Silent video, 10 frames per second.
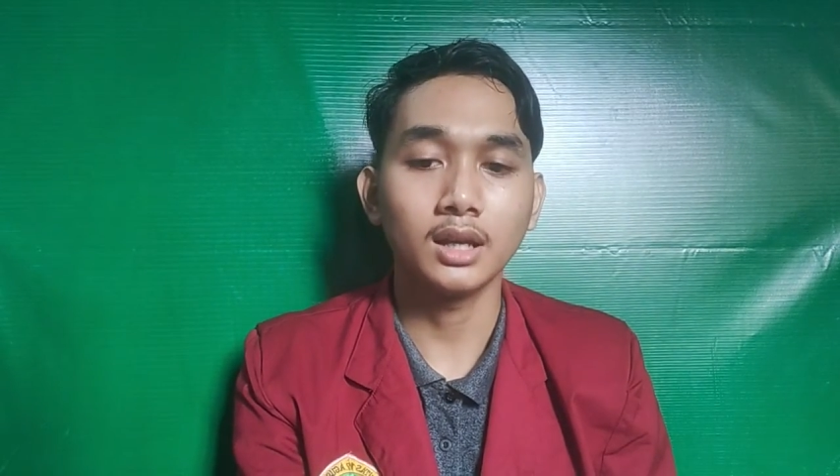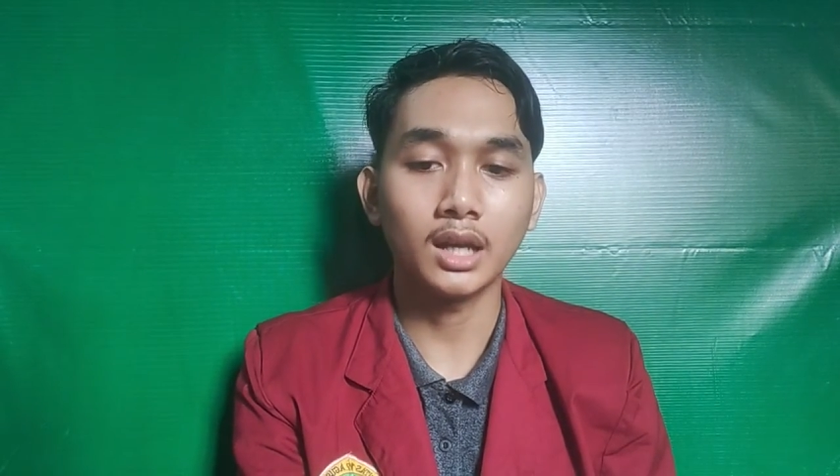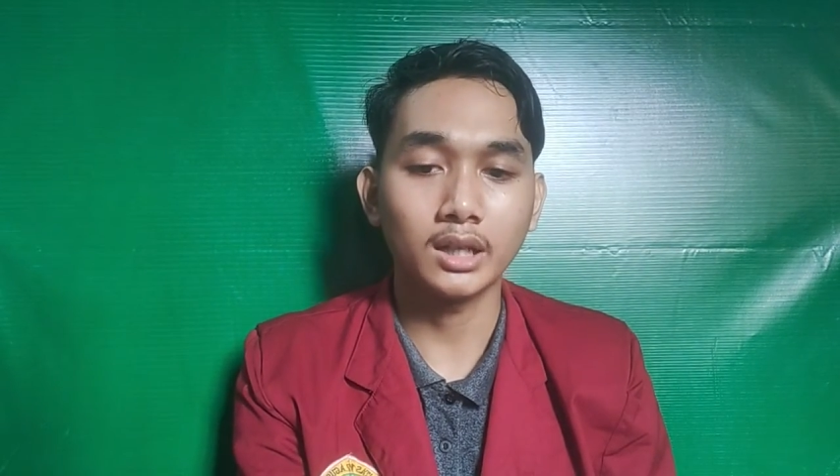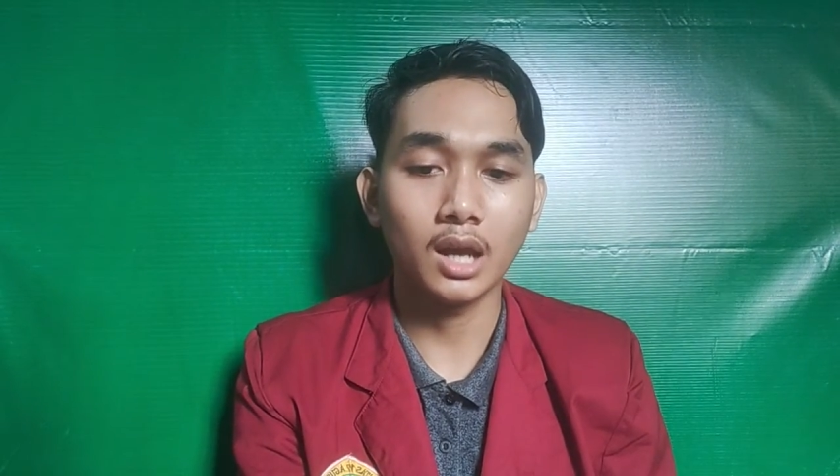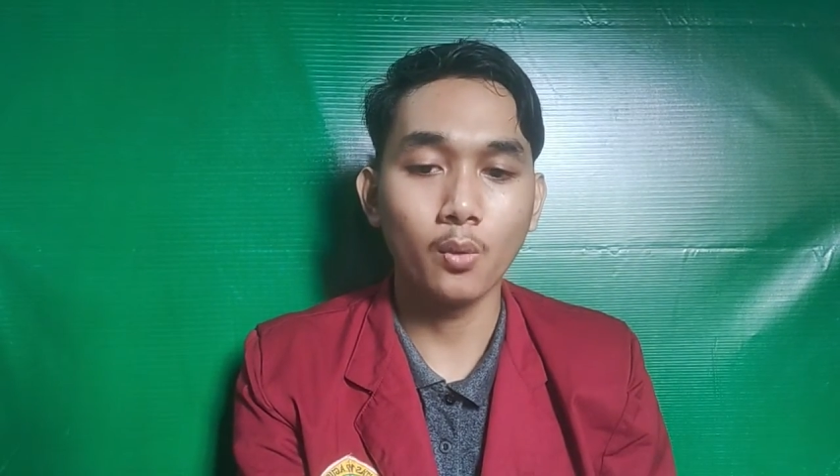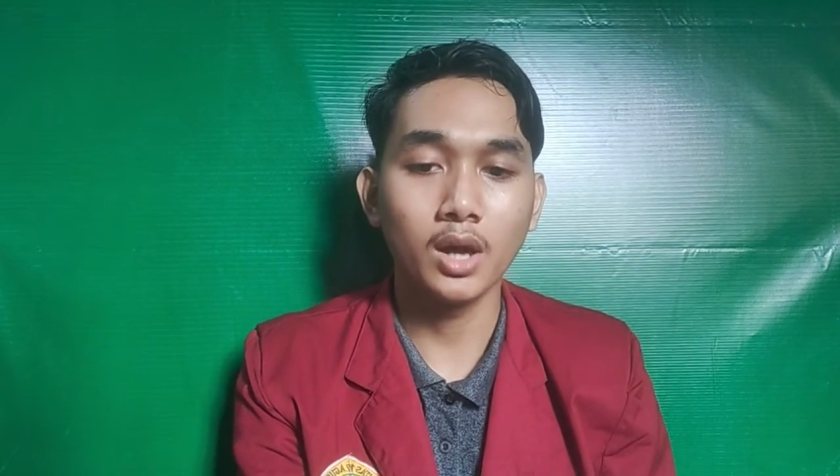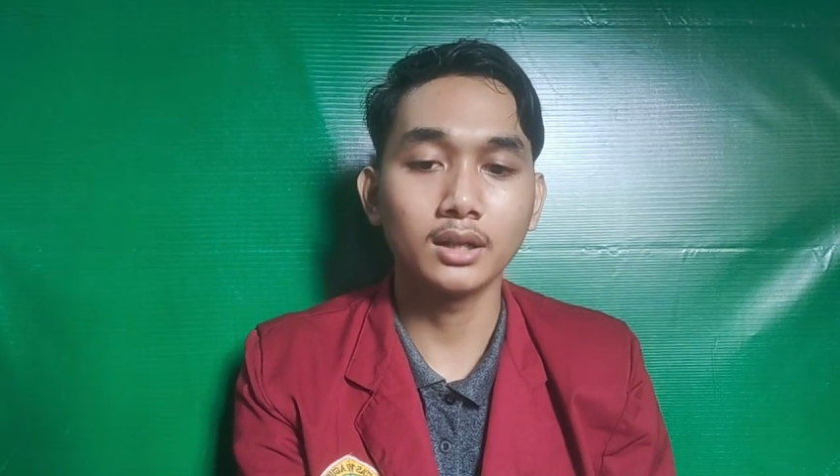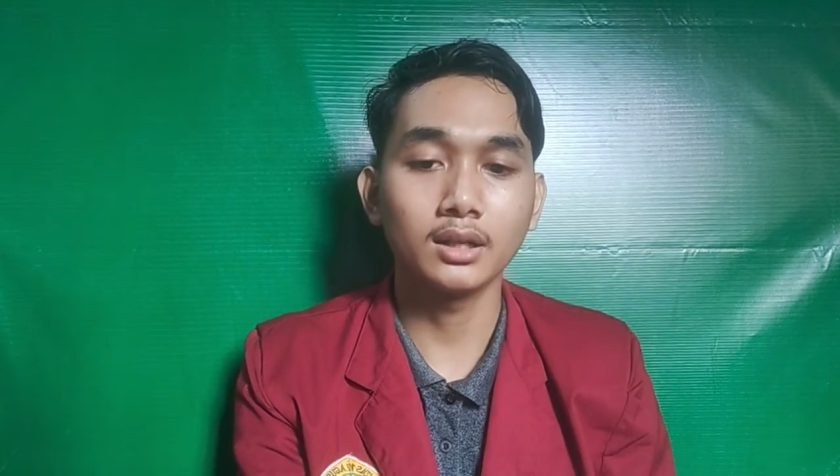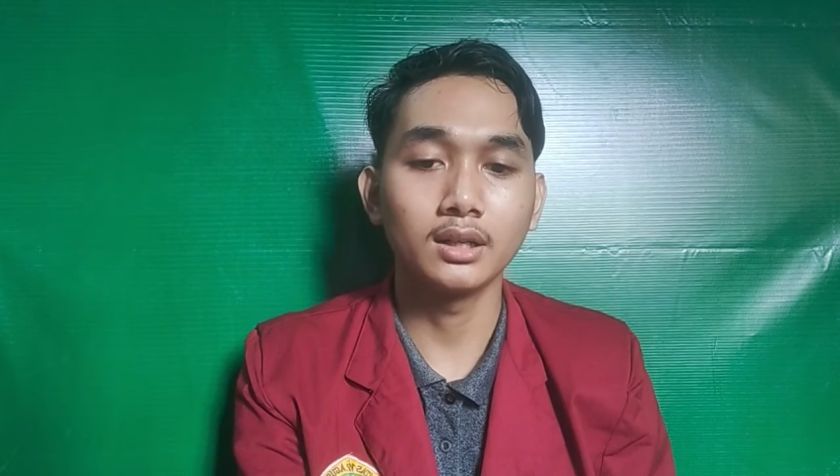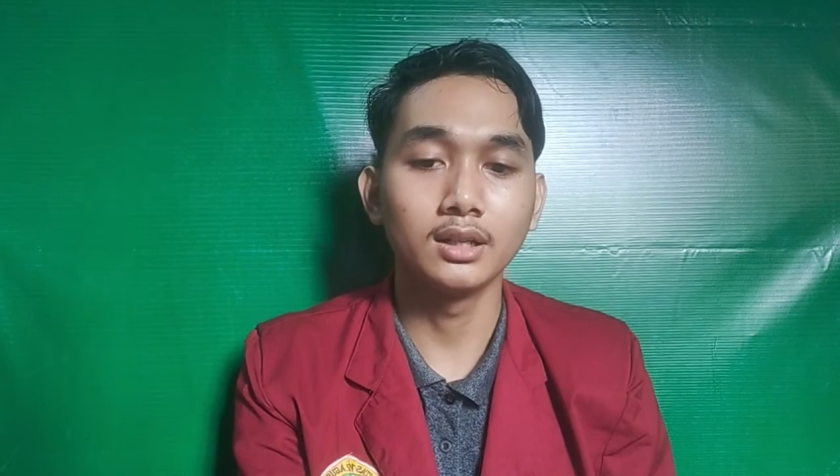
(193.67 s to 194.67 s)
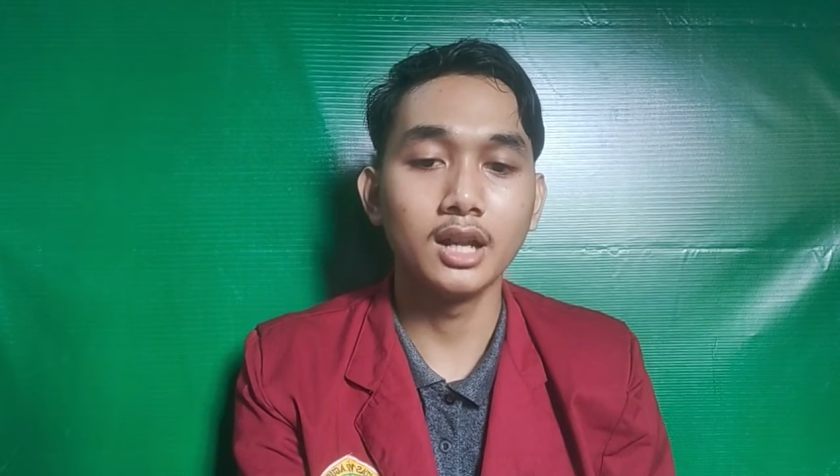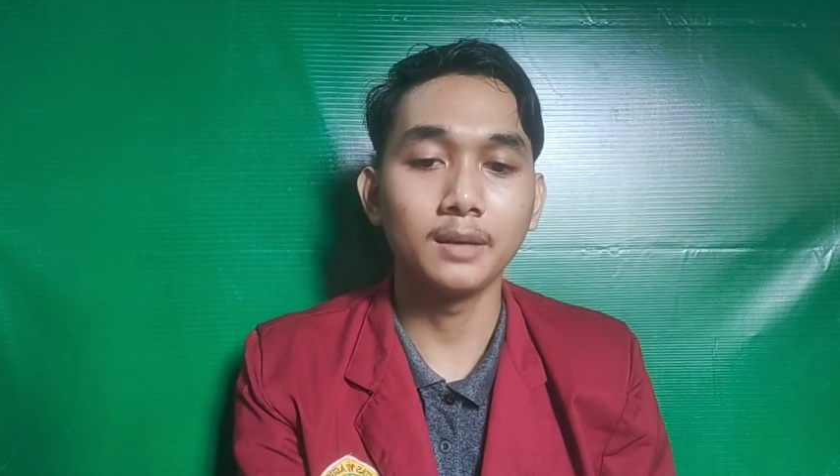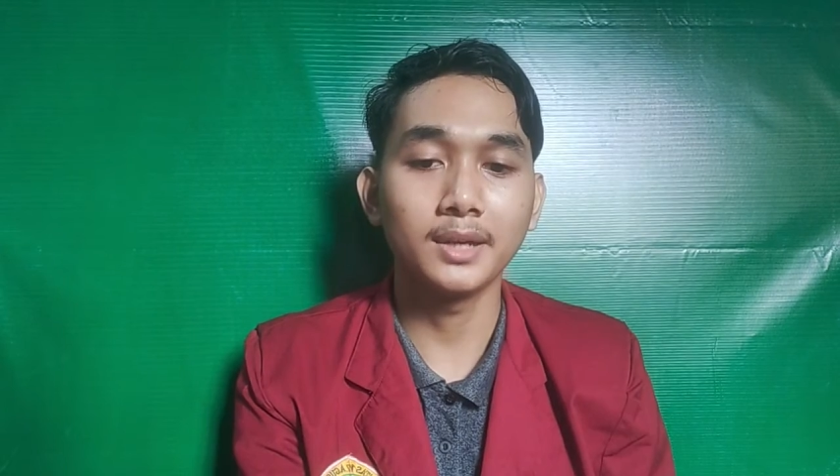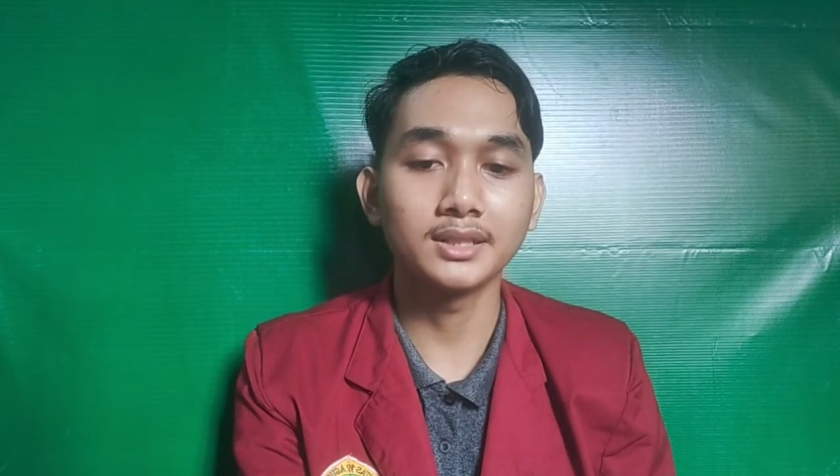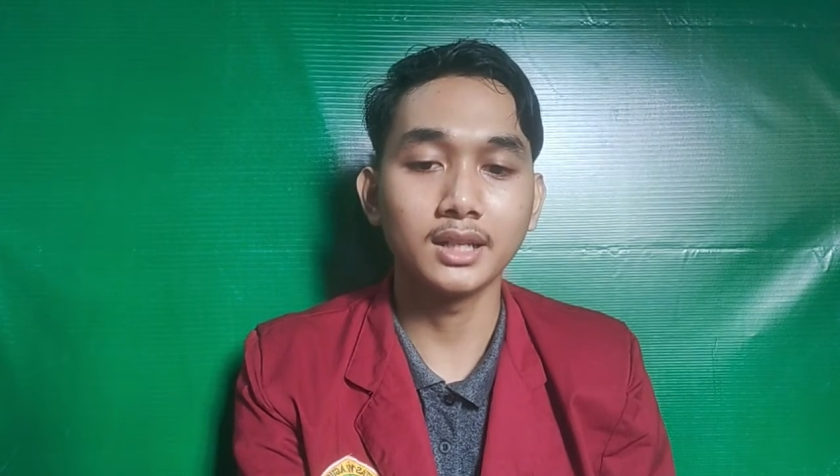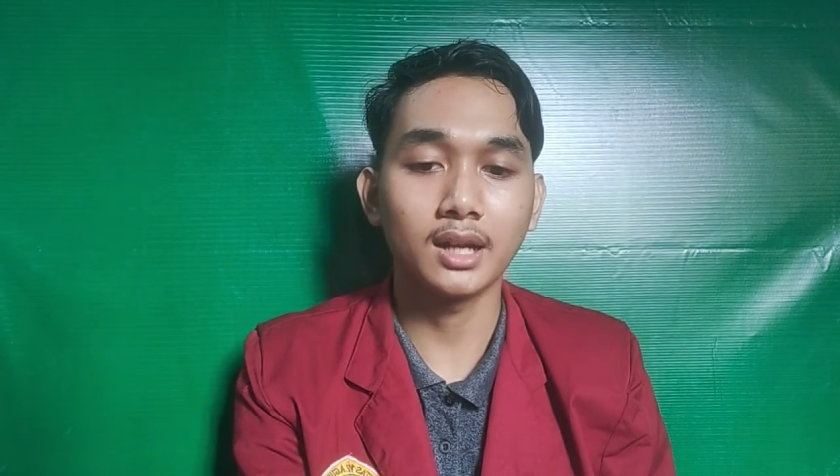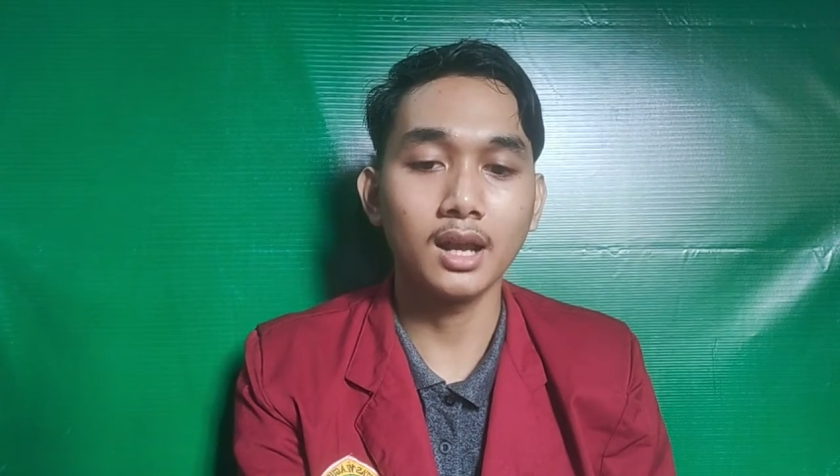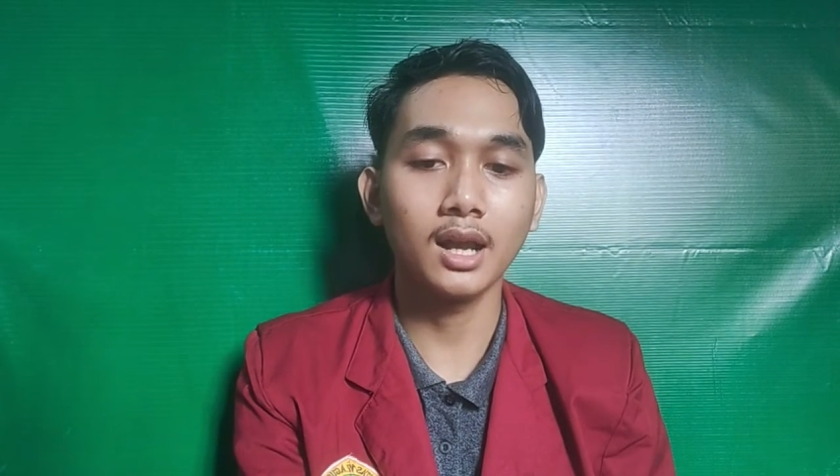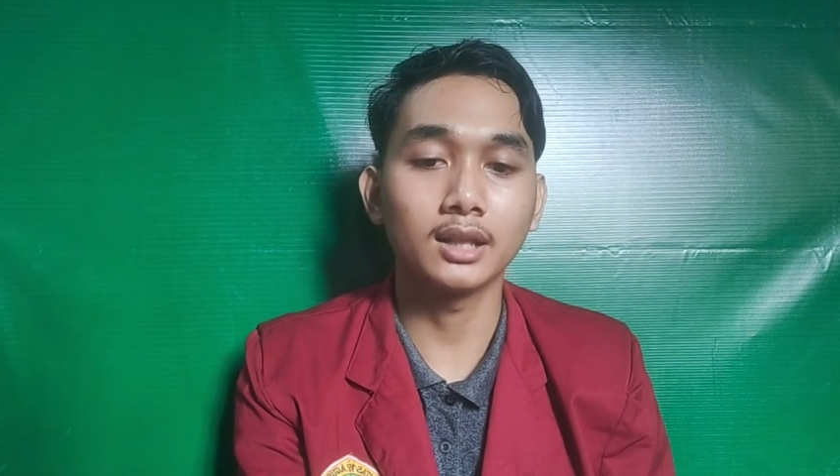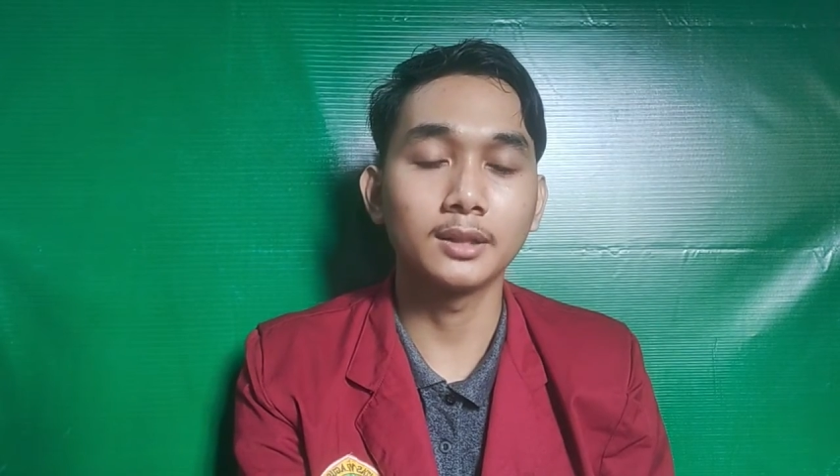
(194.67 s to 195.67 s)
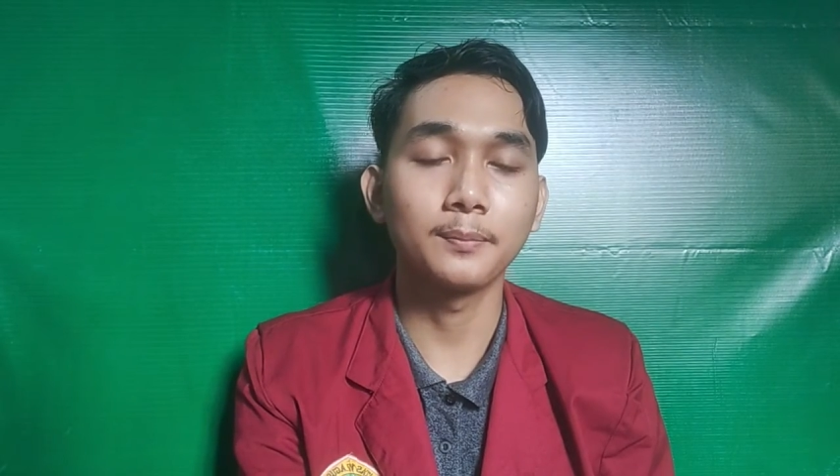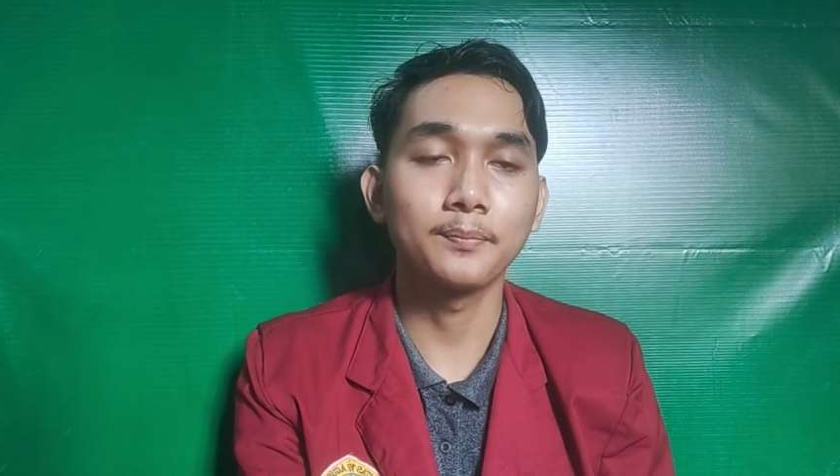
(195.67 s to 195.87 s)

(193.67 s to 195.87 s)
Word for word: karyawan, dan masyarakat.